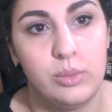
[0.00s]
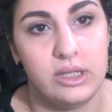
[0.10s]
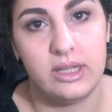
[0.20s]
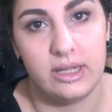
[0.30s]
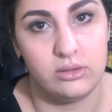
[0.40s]

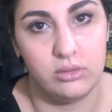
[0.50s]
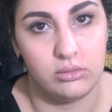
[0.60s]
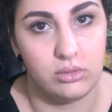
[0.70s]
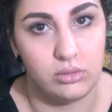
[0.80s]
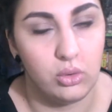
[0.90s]
perché non,
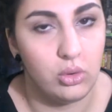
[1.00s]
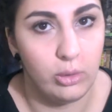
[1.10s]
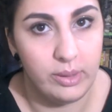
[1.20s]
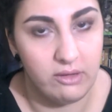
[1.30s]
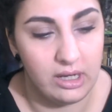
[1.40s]
non
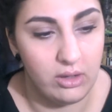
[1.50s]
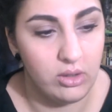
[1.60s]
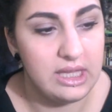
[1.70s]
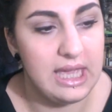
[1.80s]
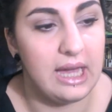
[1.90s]
copriva le
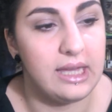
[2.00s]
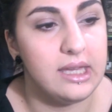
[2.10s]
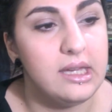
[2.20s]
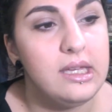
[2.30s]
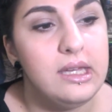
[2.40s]
occhiaie,